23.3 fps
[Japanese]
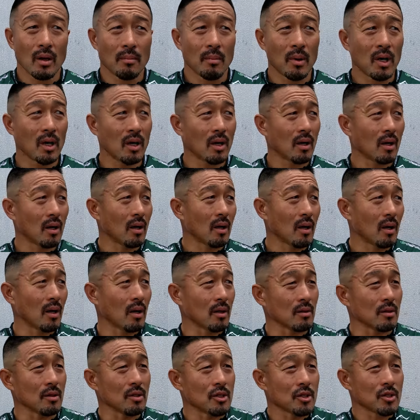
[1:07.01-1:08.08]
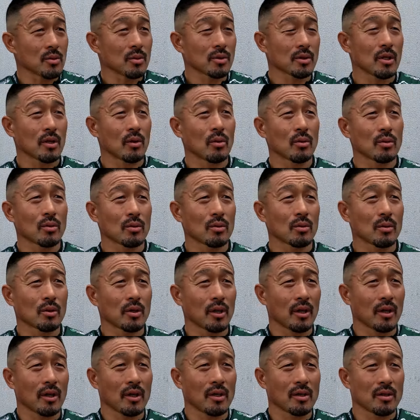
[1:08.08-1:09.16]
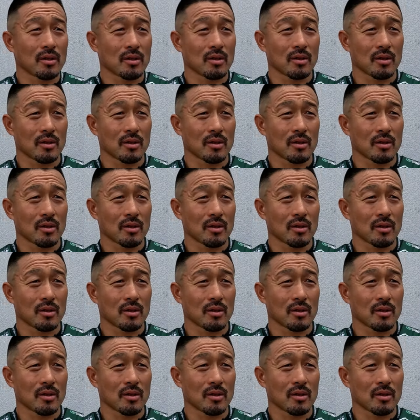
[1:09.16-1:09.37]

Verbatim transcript: まあ、二予選、本当に、